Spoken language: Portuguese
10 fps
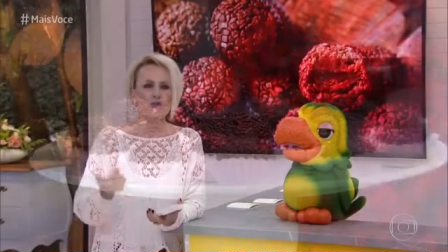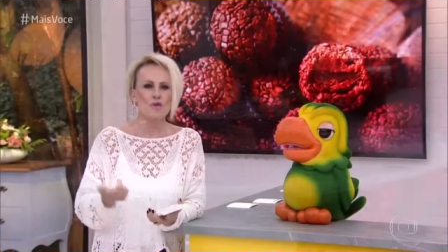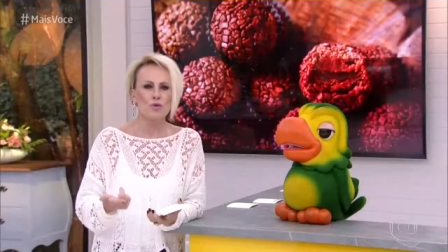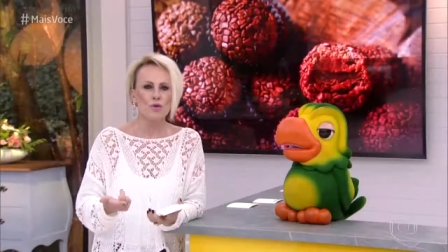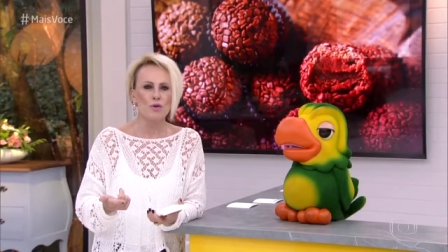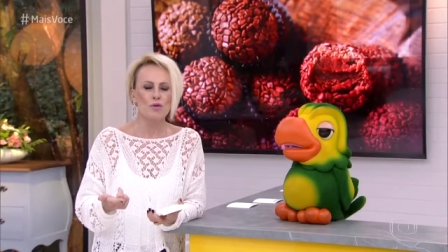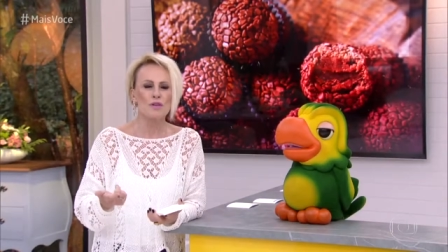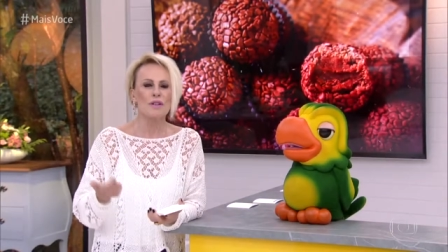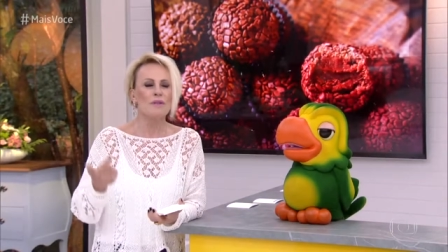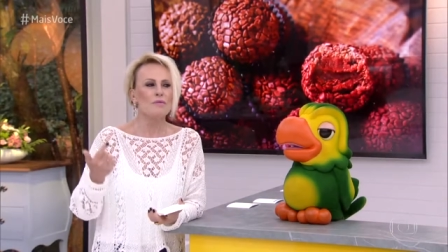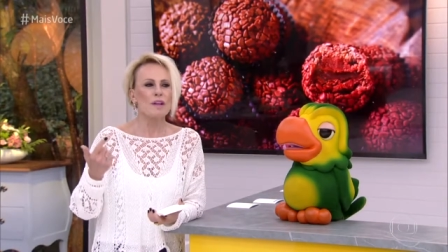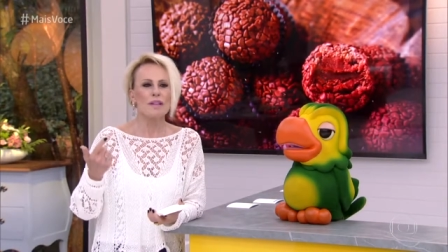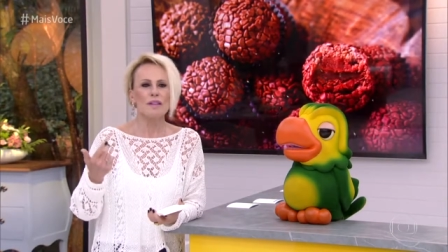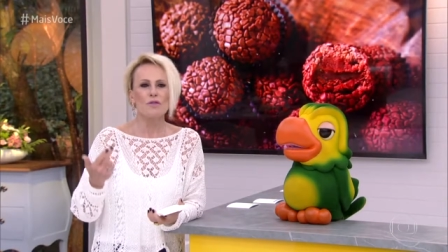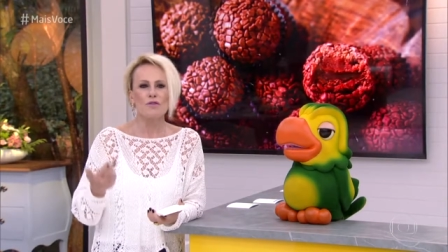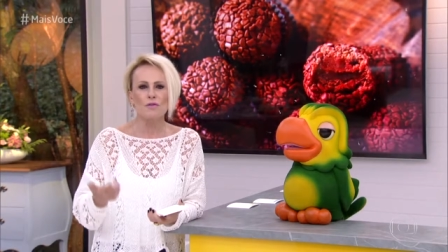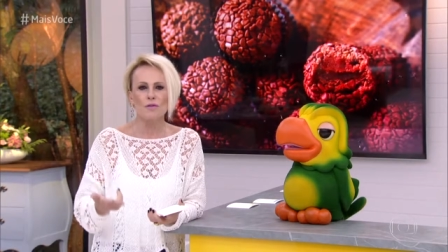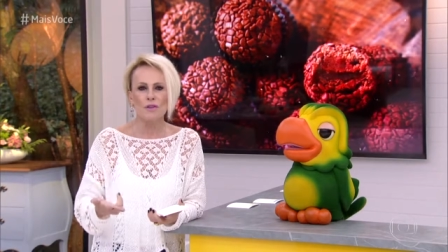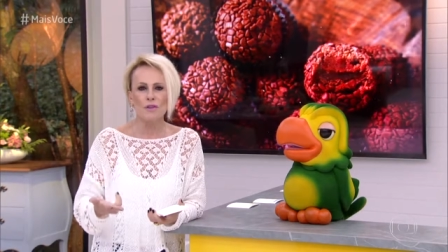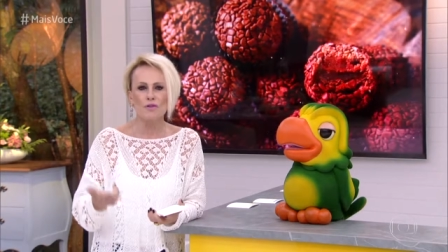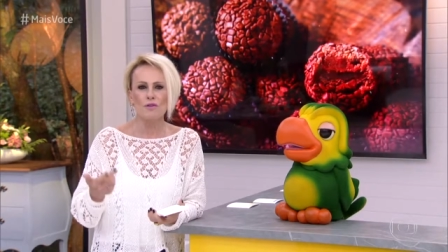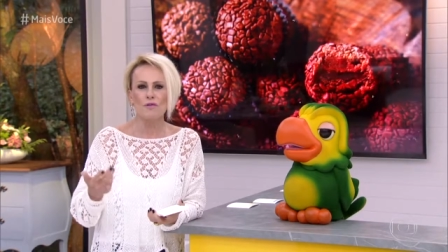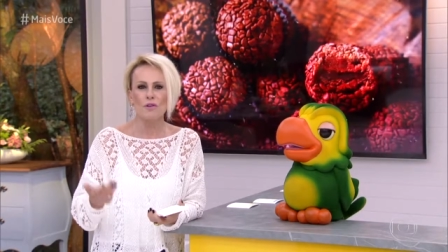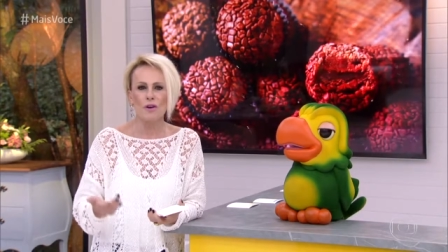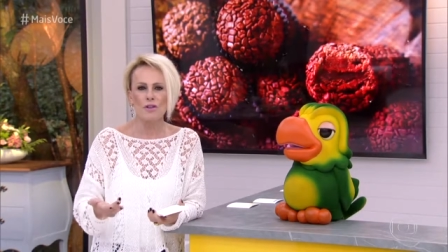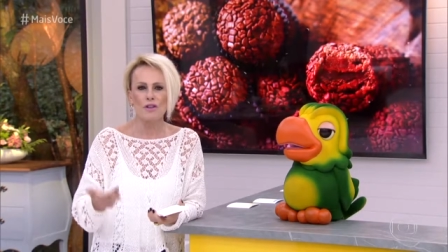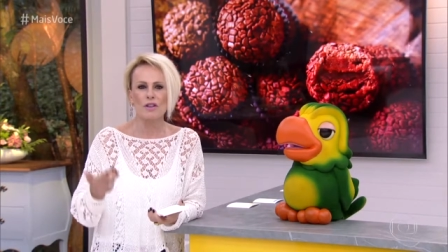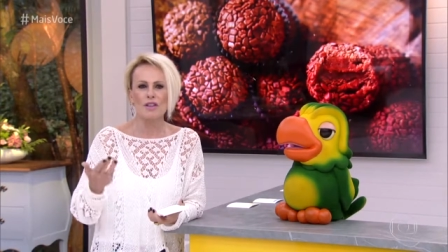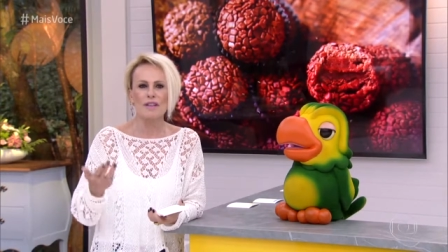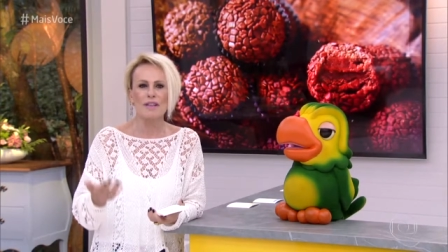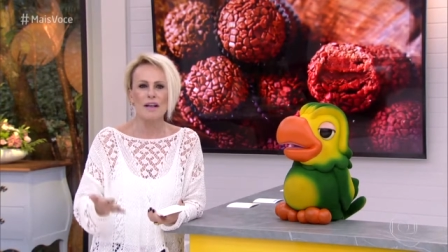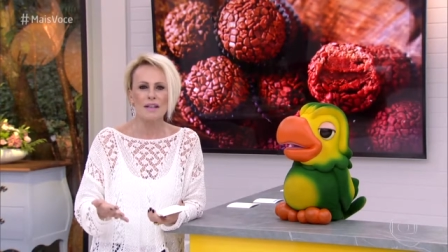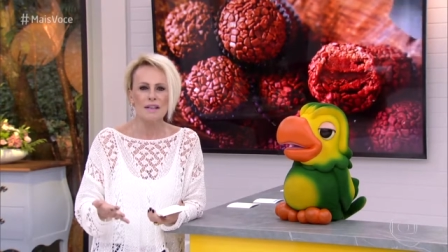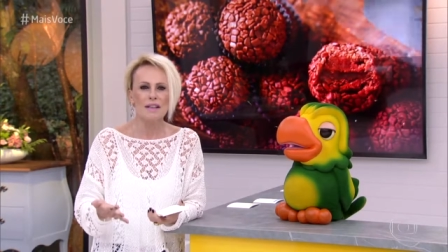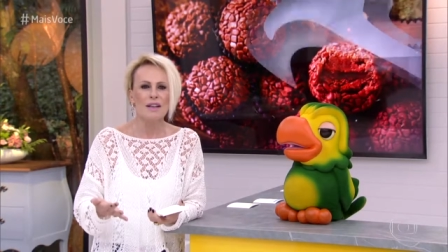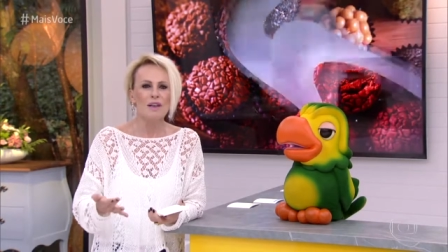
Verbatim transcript: churros, brigadeiro de vinho, de vodka, de açaí,